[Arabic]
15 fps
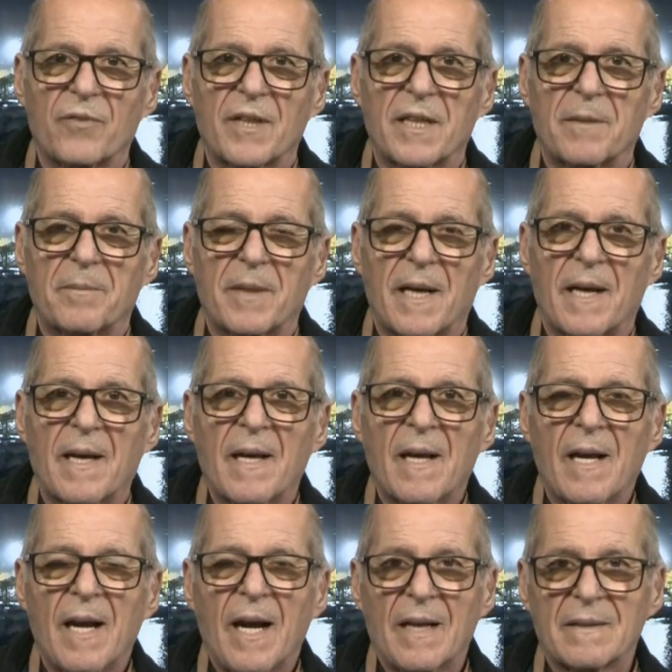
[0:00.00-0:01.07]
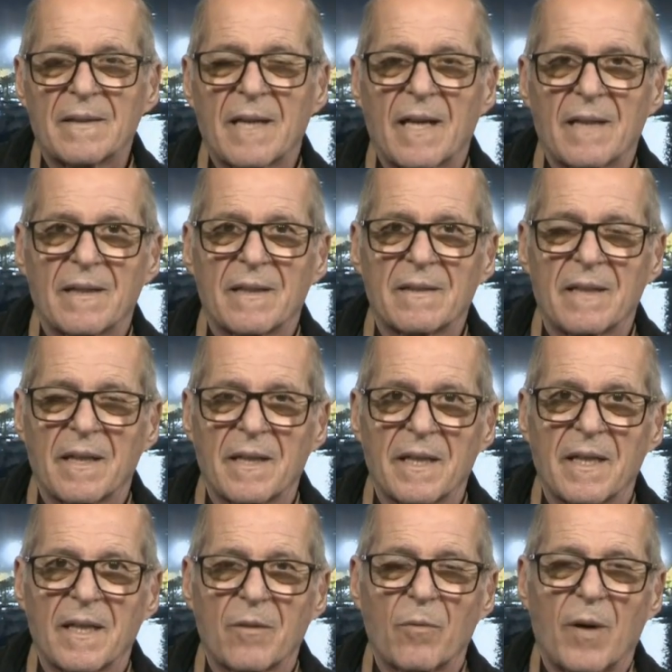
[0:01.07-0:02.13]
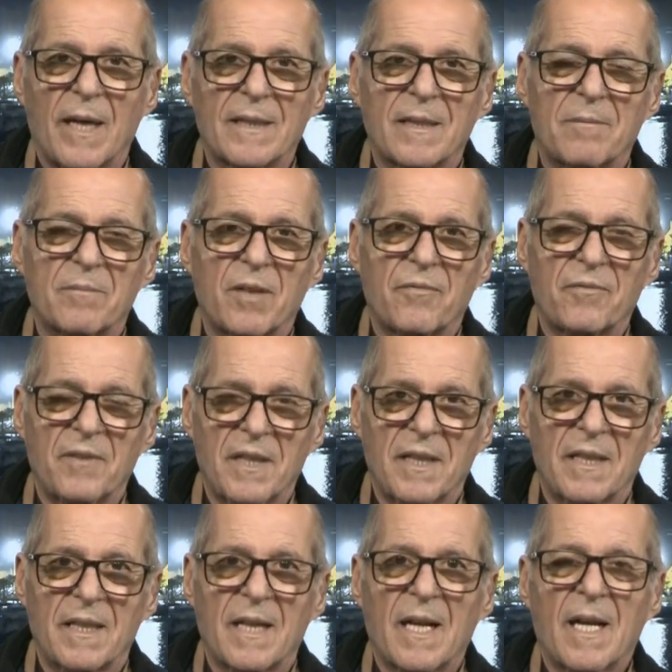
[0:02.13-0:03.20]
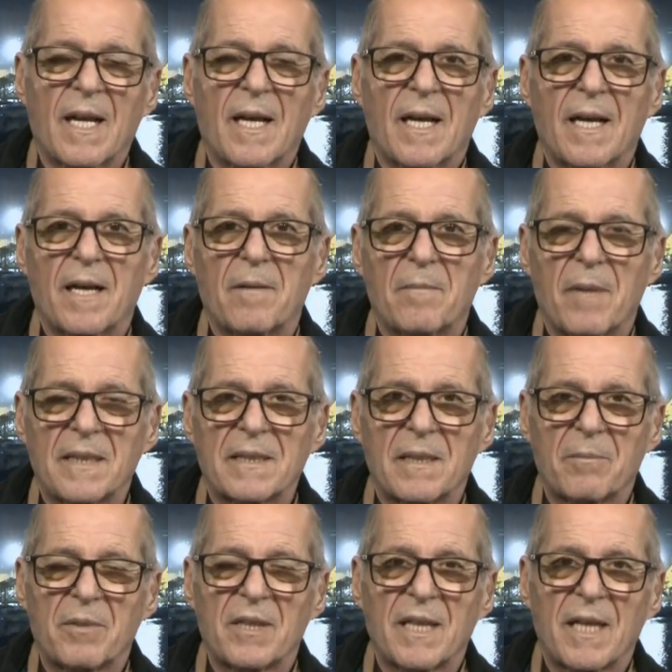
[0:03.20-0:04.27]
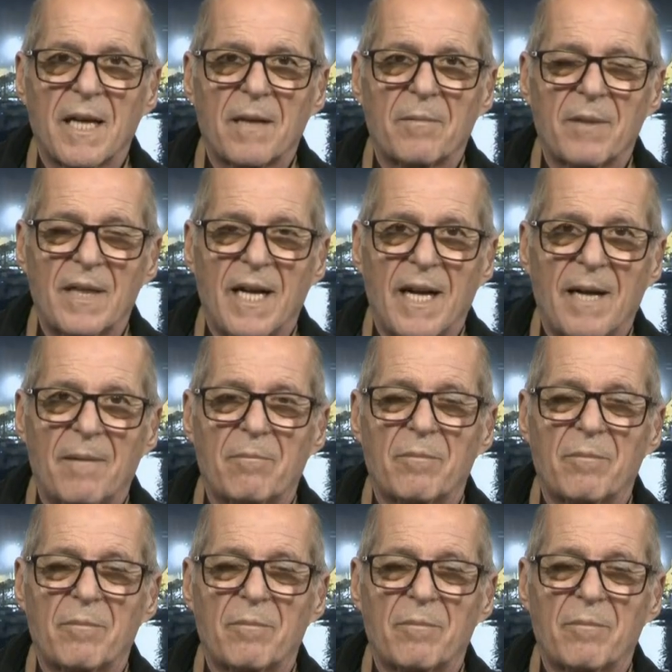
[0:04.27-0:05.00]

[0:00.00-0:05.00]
في ليبيا حتى هذا التاريخ وعدم تفعيل آه، مكتب النائب العام